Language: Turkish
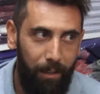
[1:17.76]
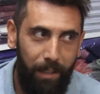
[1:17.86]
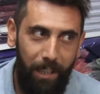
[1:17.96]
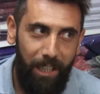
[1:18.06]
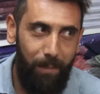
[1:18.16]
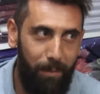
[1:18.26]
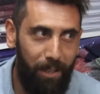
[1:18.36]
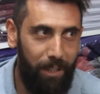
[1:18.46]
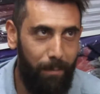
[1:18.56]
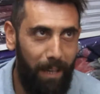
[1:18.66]
Dediğim gibi
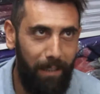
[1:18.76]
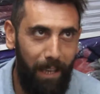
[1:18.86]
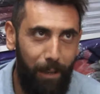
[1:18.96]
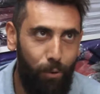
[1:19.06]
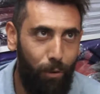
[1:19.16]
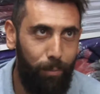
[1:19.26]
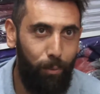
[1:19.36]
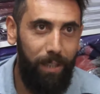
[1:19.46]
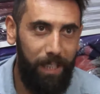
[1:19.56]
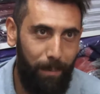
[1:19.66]
işte ben en çok
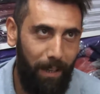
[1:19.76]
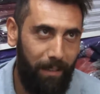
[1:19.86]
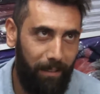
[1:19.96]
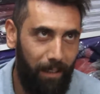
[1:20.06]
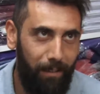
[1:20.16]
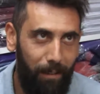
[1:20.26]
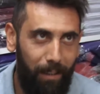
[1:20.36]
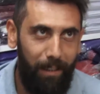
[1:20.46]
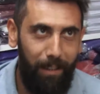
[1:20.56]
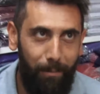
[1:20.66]
bu İspark'tan
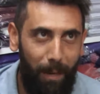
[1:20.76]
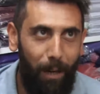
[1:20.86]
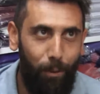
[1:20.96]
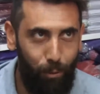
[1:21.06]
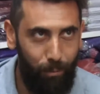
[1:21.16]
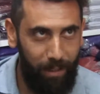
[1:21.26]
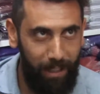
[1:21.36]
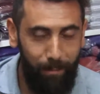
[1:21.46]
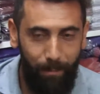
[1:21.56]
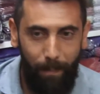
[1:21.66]
e, mağdurum
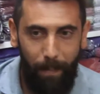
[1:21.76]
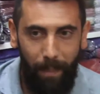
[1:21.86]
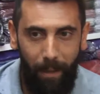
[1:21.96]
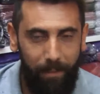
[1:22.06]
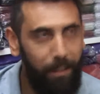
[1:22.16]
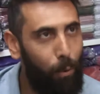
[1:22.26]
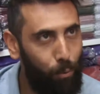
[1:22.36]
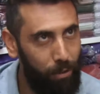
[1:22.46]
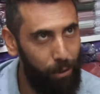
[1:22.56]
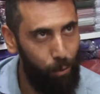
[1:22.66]
diyeyim. Hatta
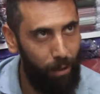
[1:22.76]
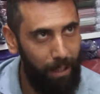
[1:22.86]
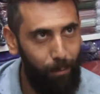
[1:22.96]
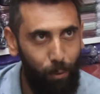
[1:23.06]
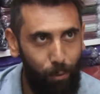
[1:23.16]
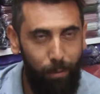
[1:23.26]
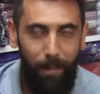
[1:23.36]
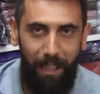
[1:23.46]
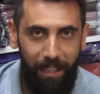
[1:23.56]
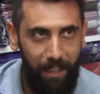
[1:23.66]
onu da söyleyeyim
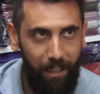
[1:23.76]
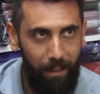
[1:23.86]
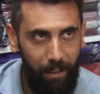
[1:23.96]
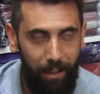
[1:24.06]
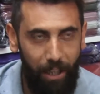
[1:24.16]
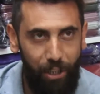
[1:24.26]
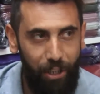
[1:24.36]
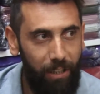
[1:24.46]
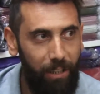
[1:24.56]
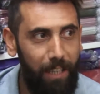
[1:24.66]
konuyu belki
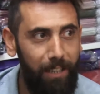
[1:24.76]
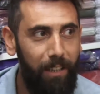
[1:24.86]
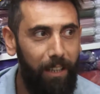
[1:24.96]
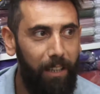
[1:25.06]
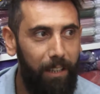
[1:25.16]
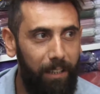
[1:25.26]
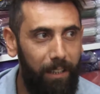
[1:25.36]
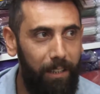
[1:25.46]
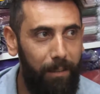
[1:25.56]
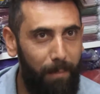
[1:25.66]
araştırırlar.
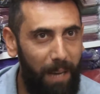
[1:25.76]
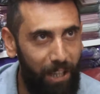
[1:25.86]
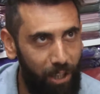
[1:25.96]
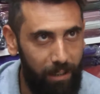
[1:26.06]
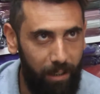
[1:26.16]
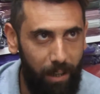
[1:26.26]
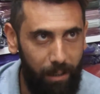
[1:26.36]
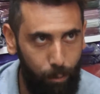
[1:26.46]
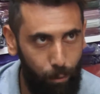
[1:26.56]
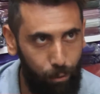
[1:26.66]
E, Mercan'da
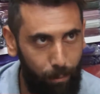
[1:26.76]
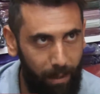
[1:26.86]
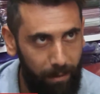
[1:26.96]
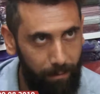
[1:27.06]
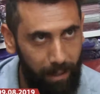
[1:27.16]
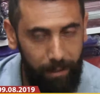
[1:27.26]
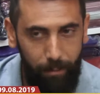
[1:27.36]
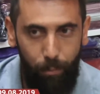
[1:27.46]
katlı otopark var.